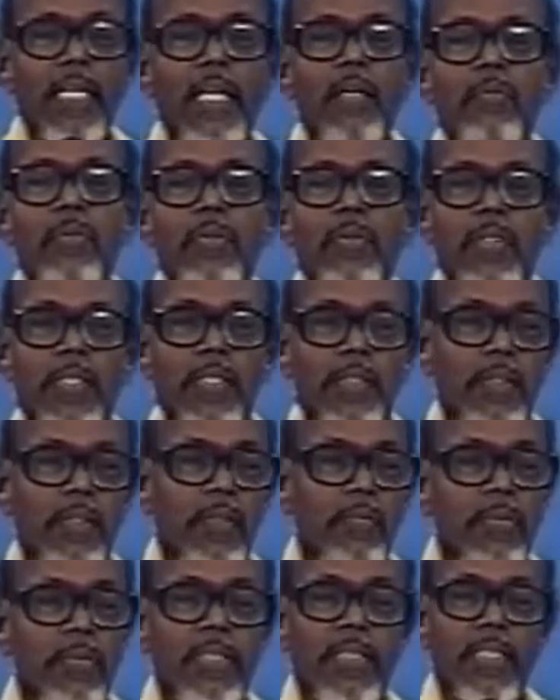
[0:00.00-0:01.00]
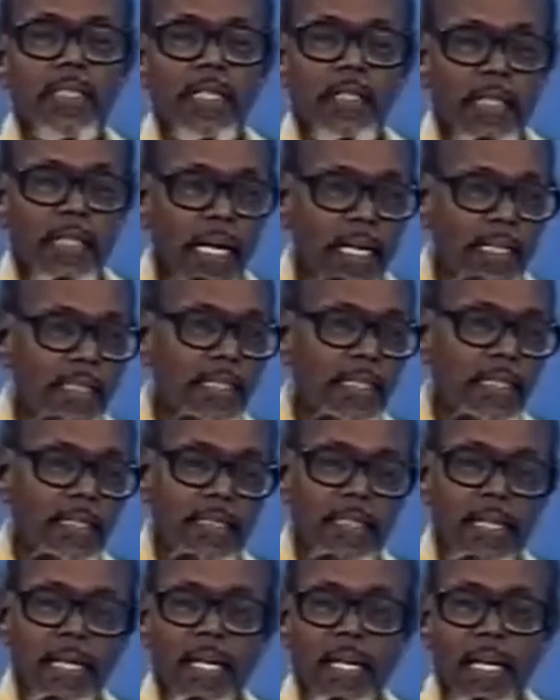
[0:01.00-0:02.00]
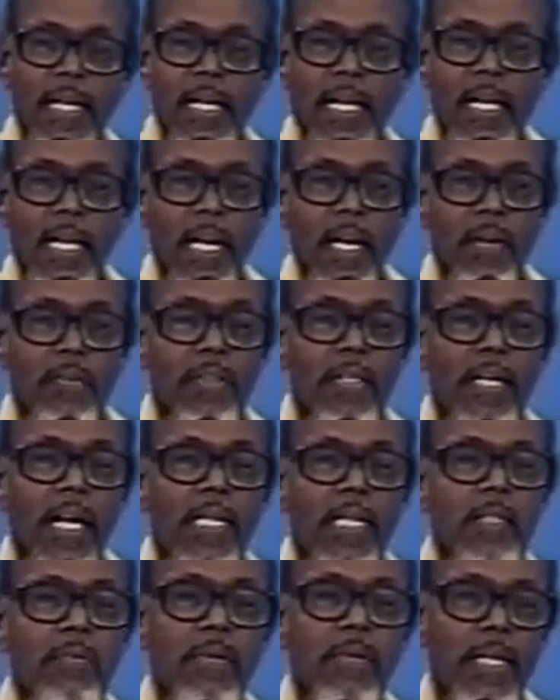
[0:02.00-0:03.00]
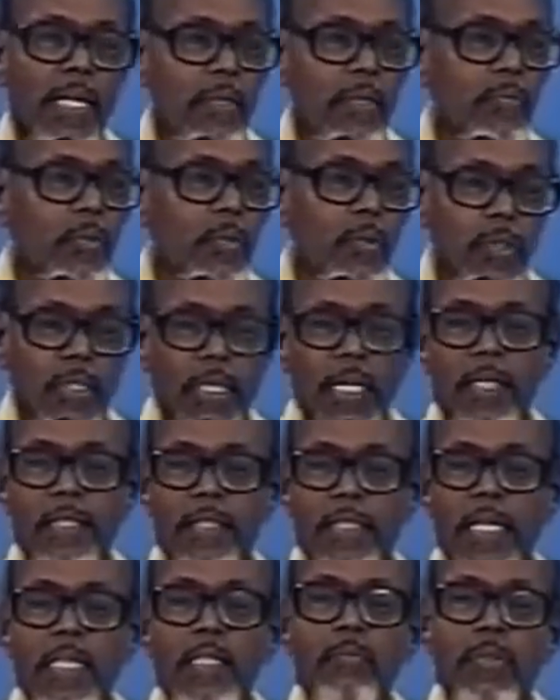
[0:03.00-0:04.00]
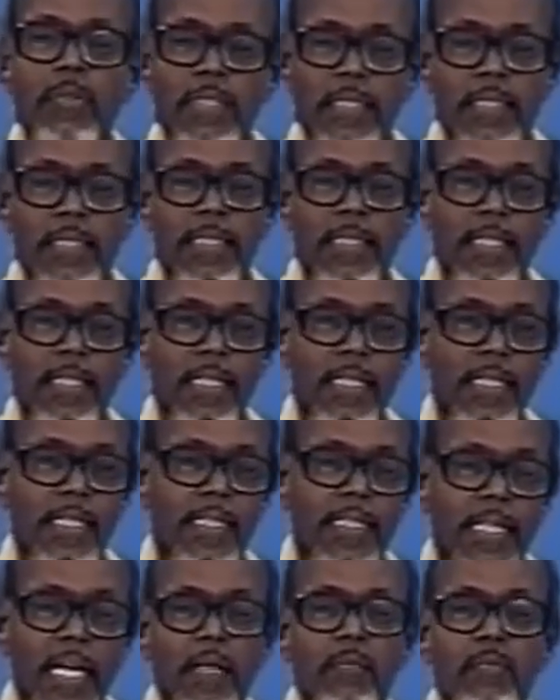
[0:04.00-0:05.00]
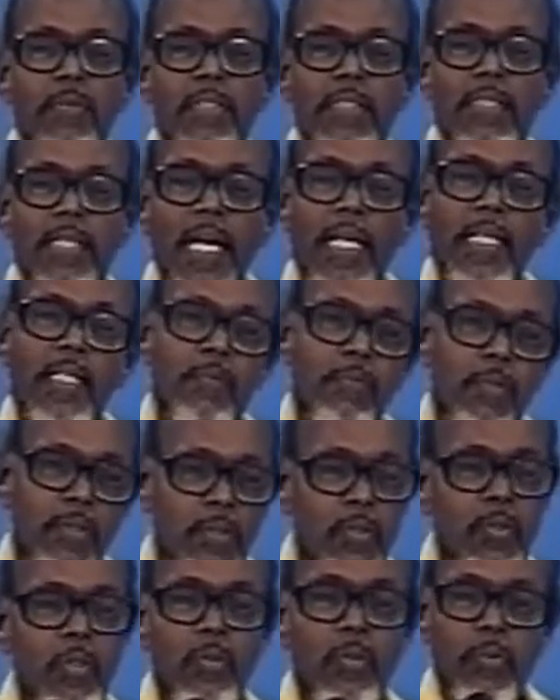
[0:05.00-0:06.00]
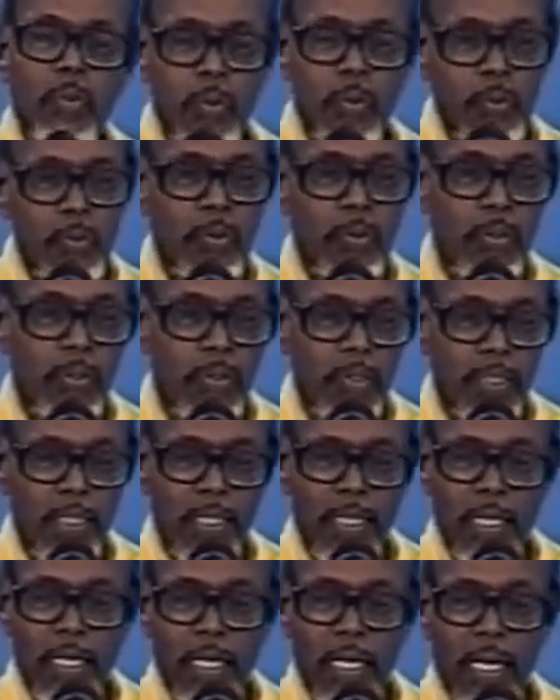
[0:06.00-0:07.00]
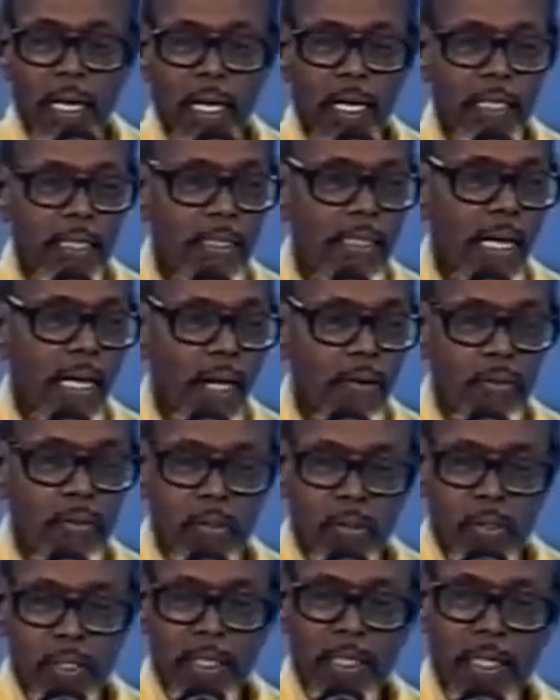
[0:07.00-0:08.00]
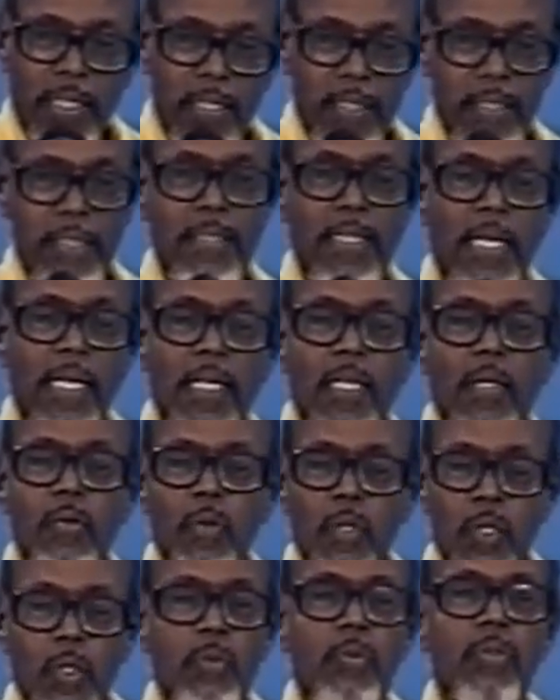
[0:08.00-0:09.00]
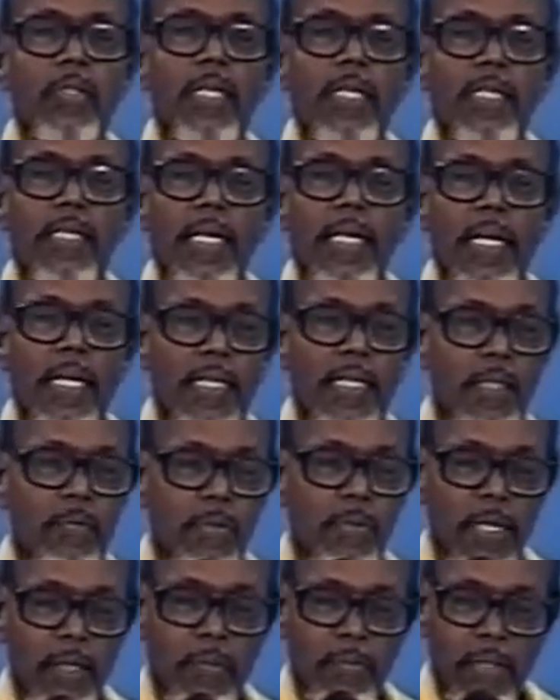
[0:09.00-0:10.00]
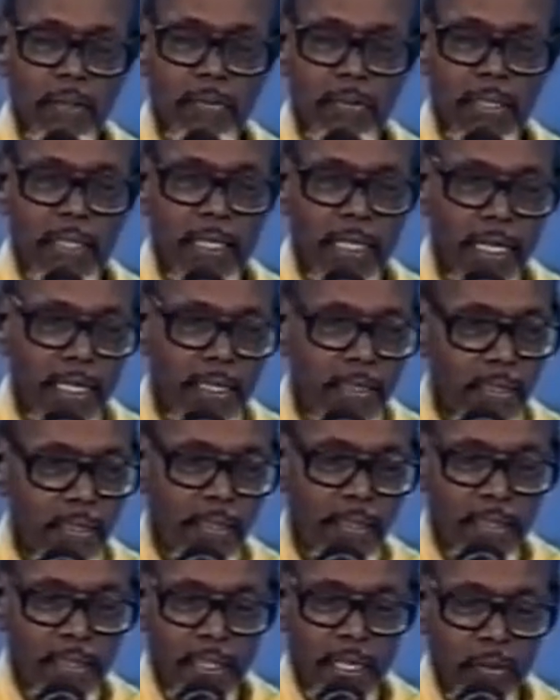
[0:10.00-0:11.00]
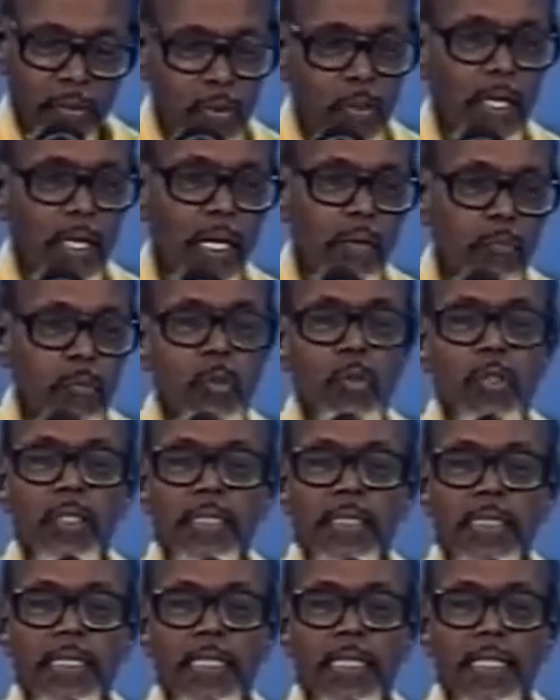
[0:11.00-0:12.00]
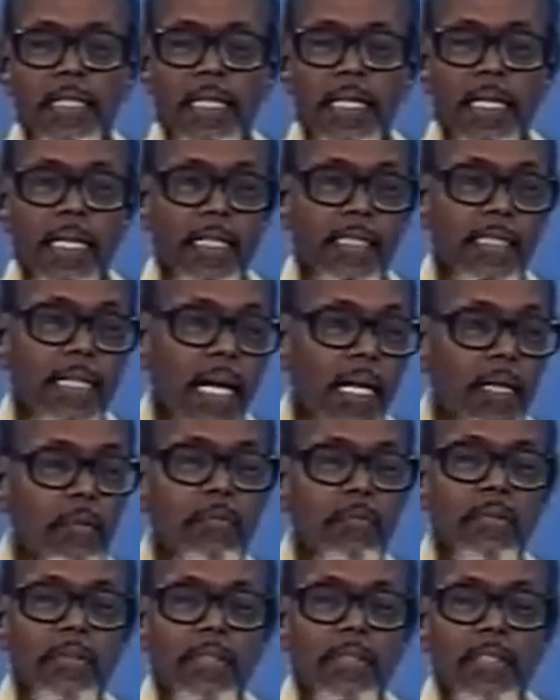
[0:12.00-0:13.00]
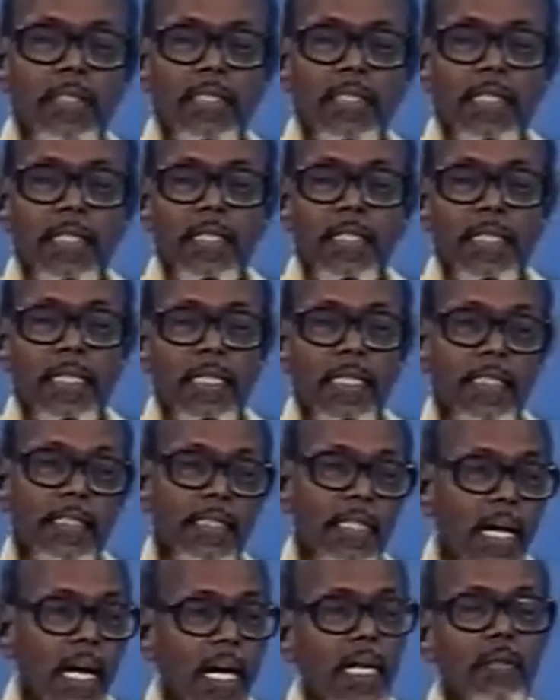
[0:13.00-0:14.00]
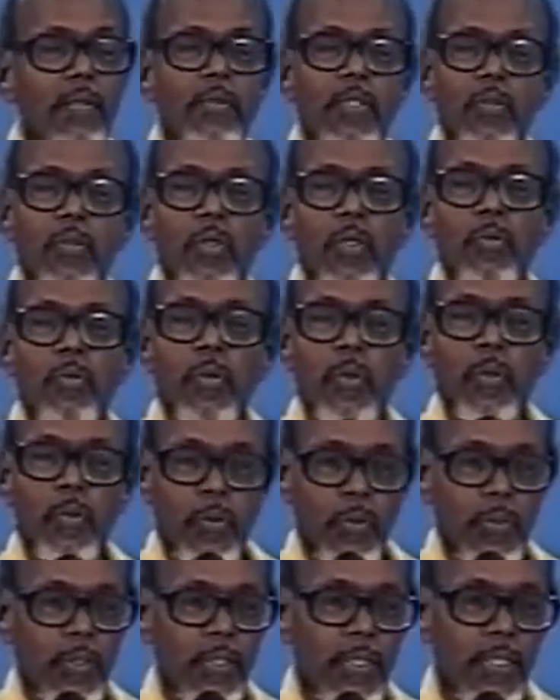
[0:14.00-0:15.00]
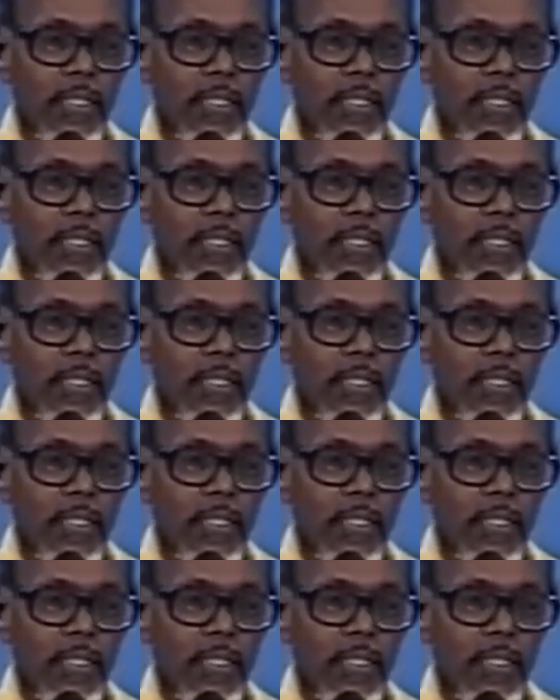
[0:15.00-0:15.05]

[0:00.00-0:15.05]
அன்பு வேணும் இப்போ காந்தி இருந்தார் அவர் நாட்டுப்பால் அன்பு கொண்டார் நாட்டுப்பற்று இந்த அன்புக்கு நாட்டுப்பற்றுன்னு ஒரு பொருள் உண்டு இந்த அவருடைய நல்ல உணர்வுகள் தான் இப்போ நாமெல்லாம் விடுதலை அடைந்திருக்கோம் அவரோட அன்பு உணர்ச்சி இந்த அன்பு தியாகம் என்று ஒரு பொருள் உண்டு